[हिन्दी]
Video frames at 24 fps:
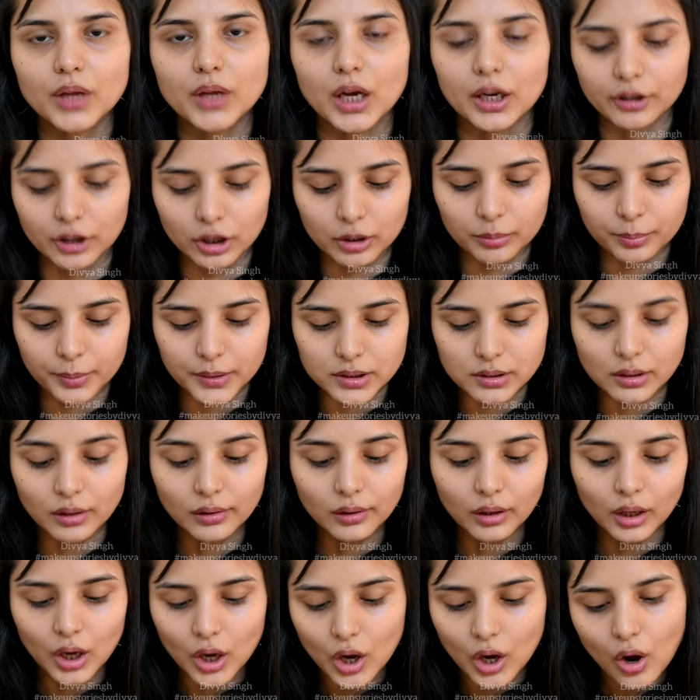100%
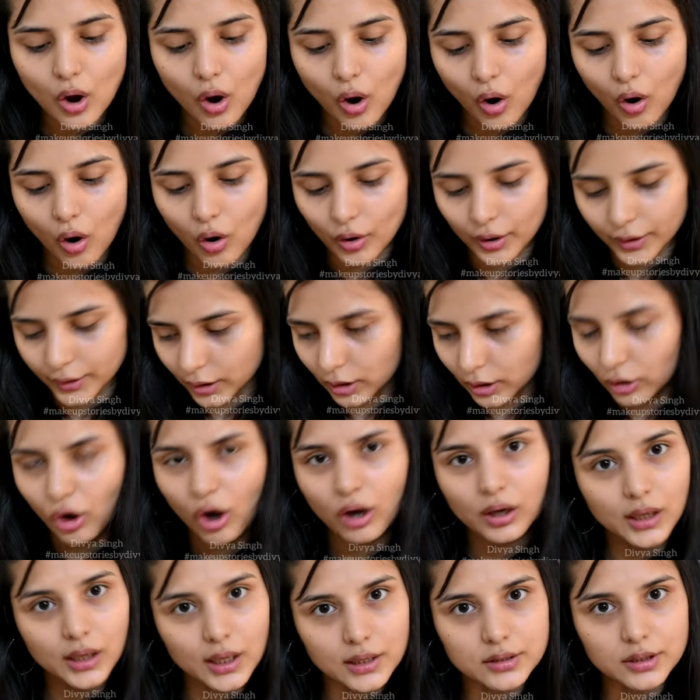और
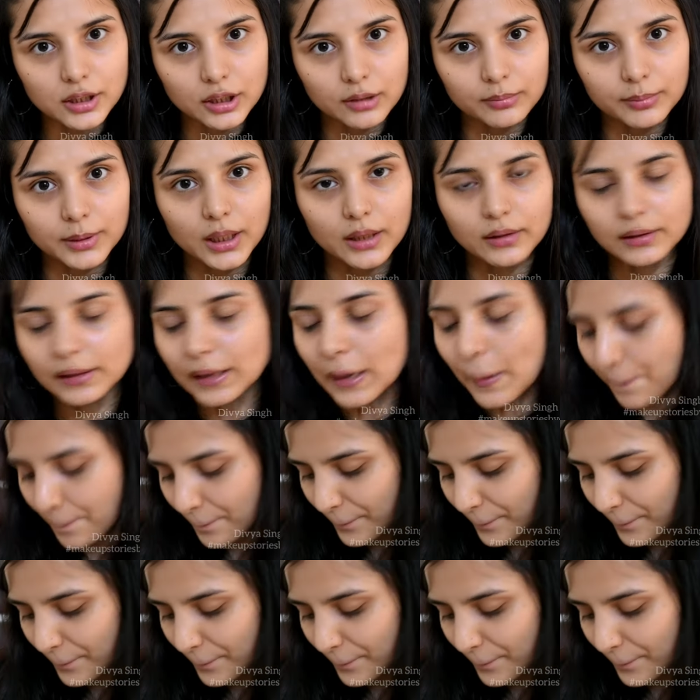लॉन्ग लास्टिंग भी है ये